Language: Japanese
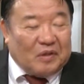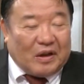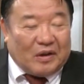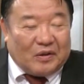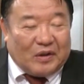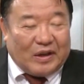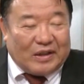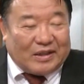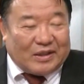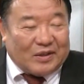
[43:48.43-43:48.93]

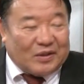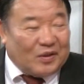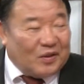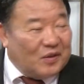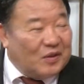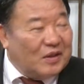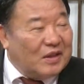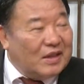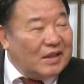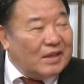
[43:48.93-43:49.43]
なんていうの
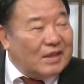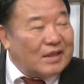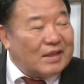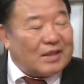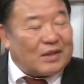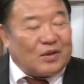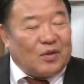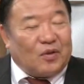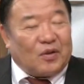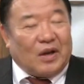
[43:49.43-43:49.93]

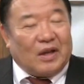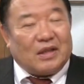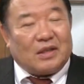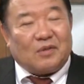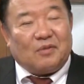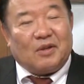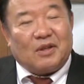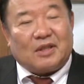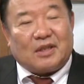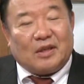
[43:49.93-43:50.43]
共感し
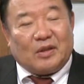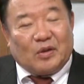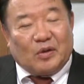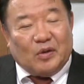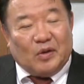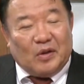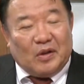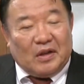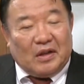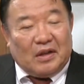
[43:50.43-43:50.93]
ますけど
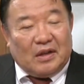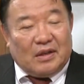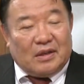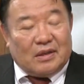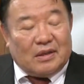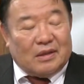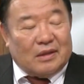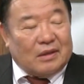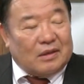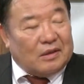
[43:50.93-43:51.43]

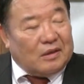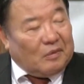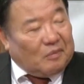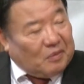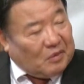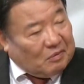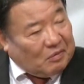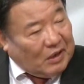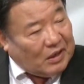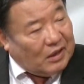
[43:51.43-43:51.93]
やっ
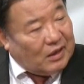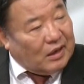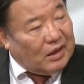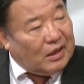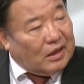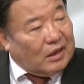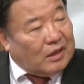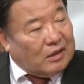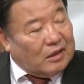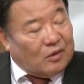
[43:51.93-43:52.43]
ぱまだ
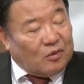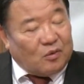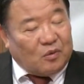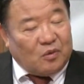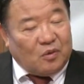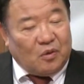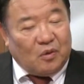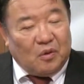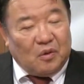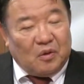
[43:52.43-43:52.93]
ね日本
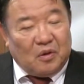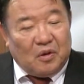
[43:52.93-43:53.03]
の